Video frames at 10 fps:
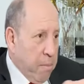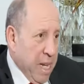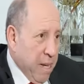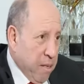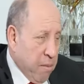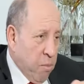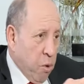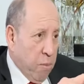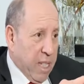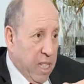بلا من
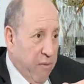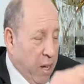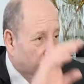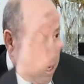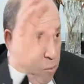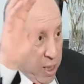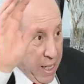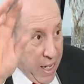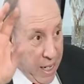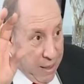الموضوع نتاع الدفاع قلنا
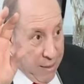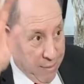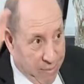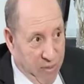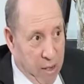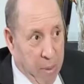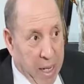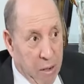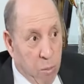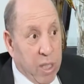المسيرات في
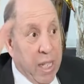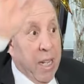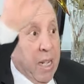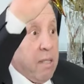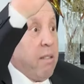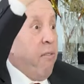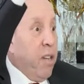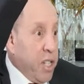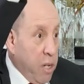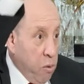البحر مسيرات في
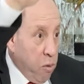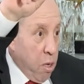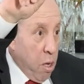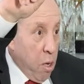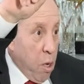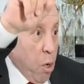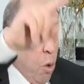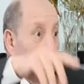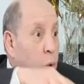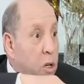الجو
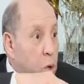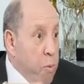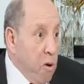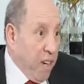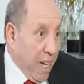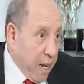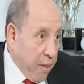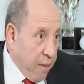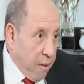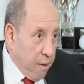ولي روبو في الارض